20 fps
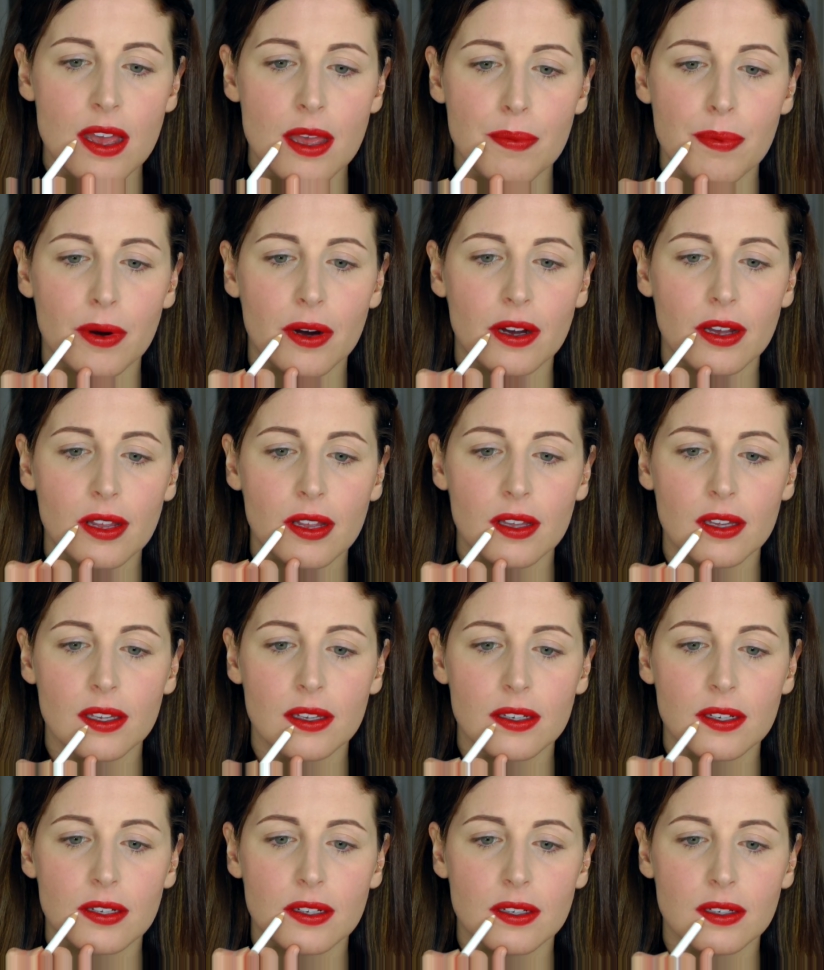e poi
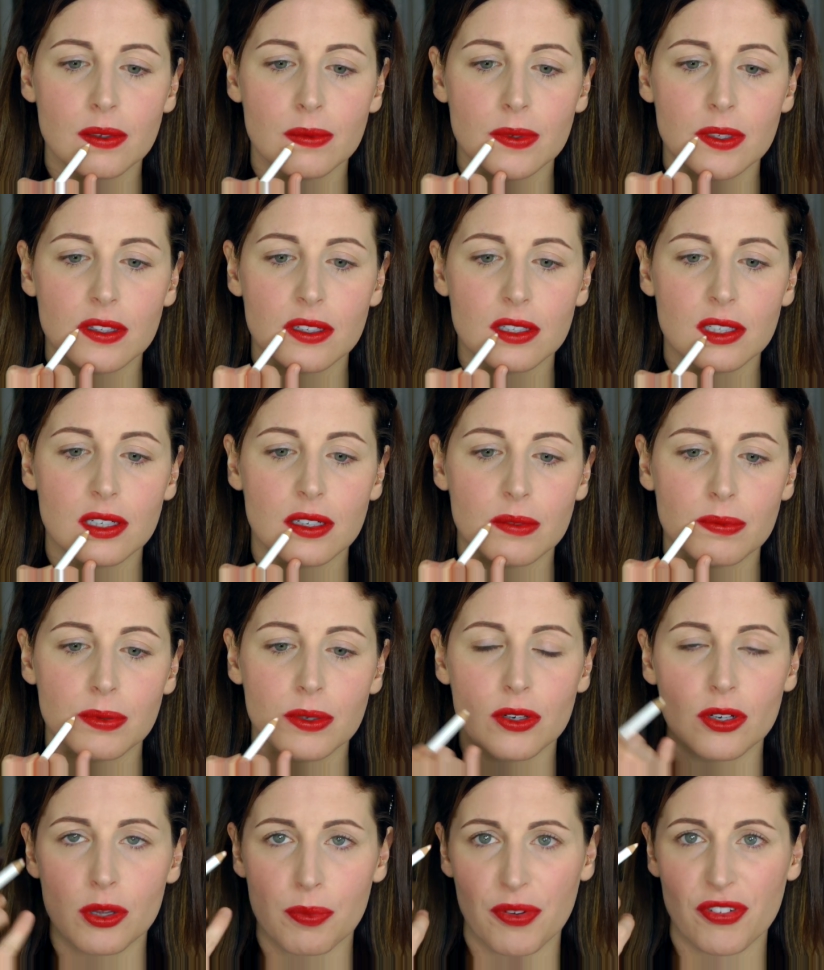subito
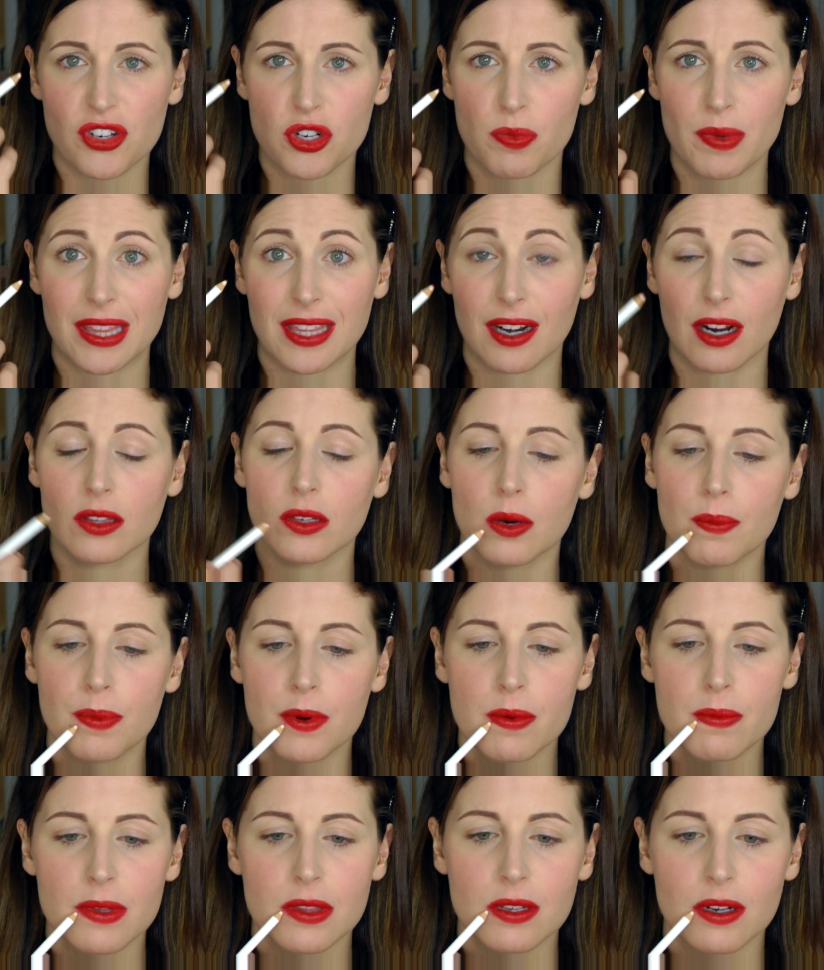dopo, io preferisco metterla
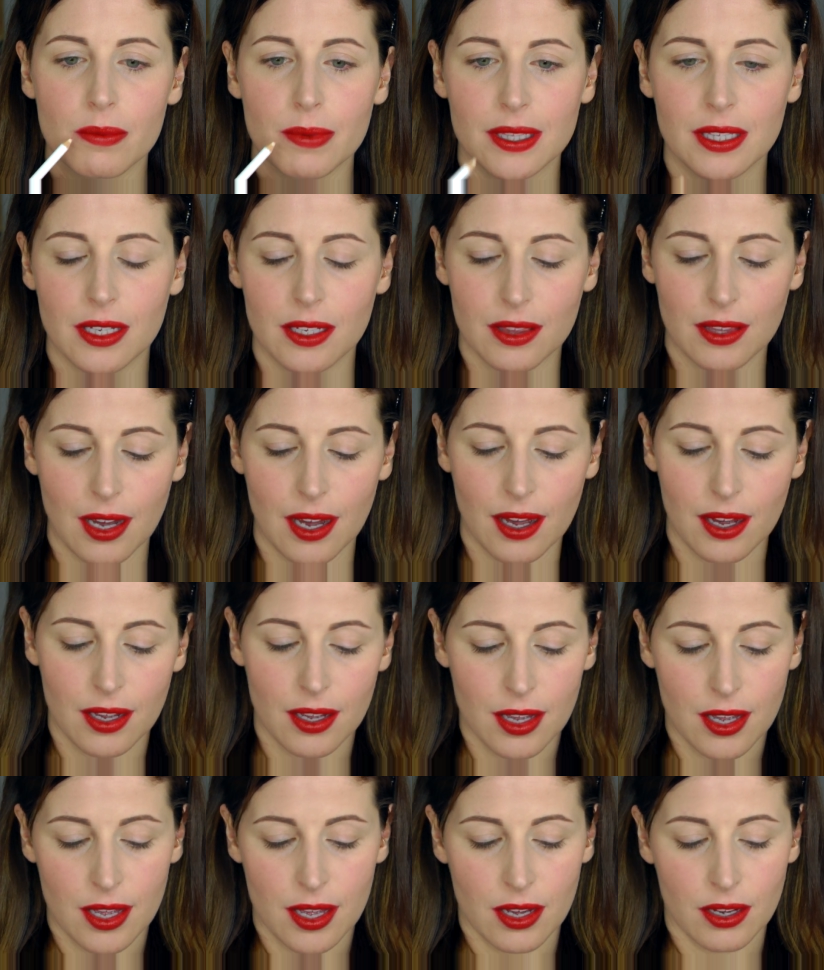dopo, metto la
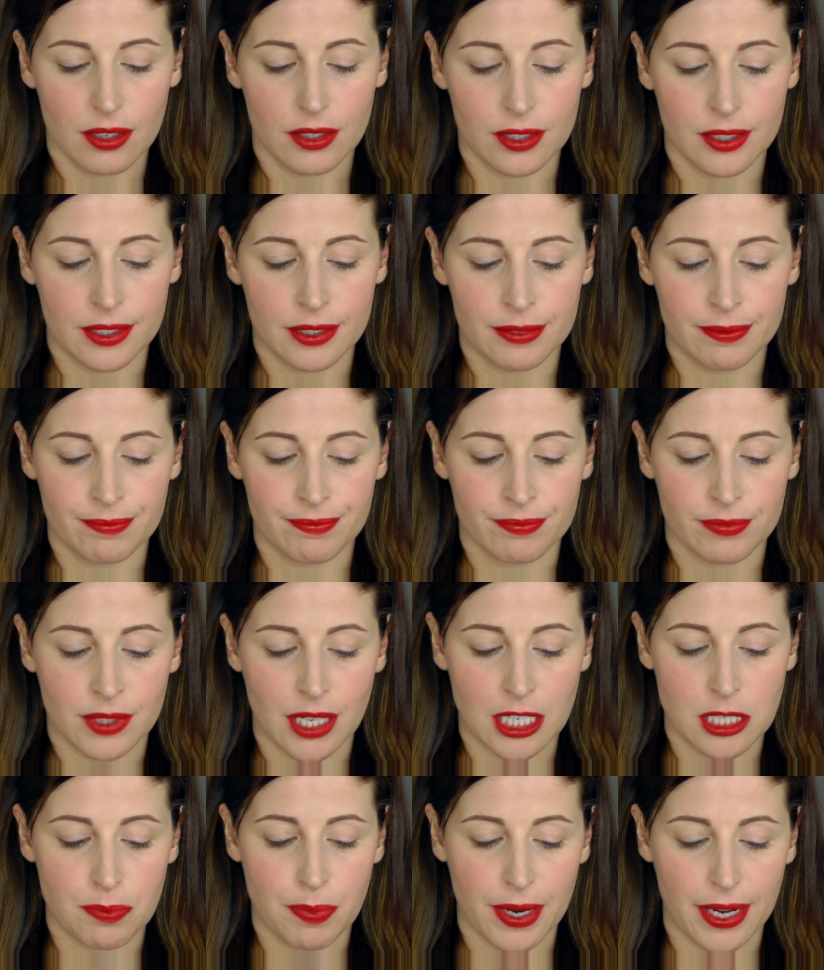matita um,
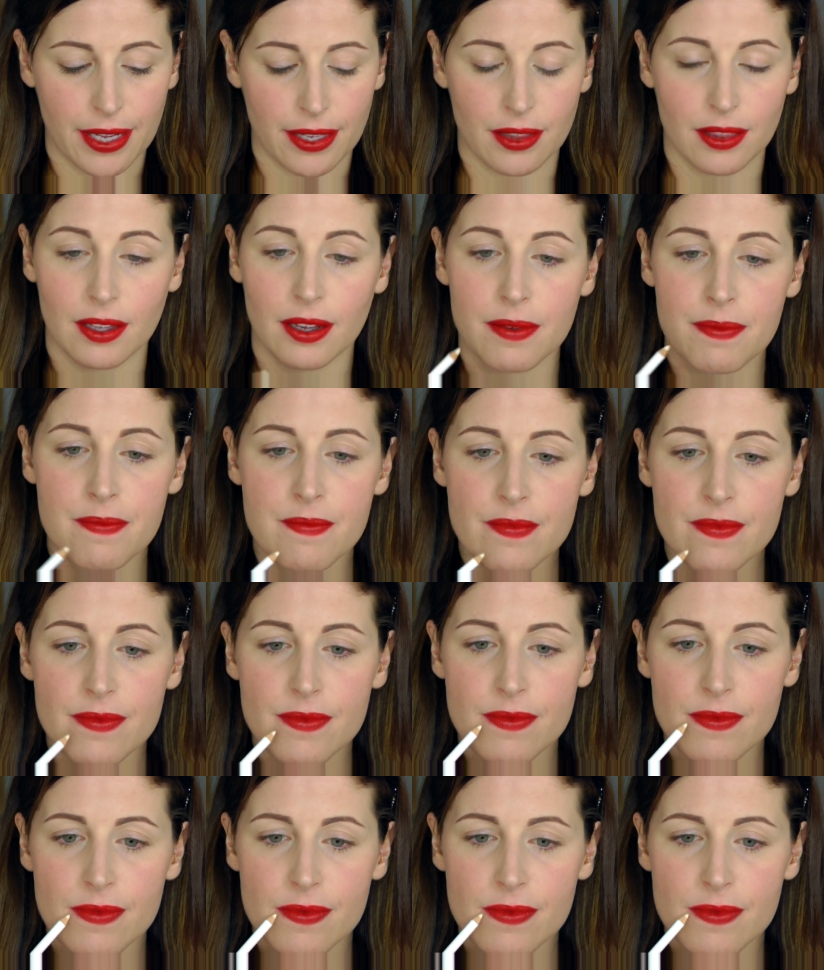trasparente.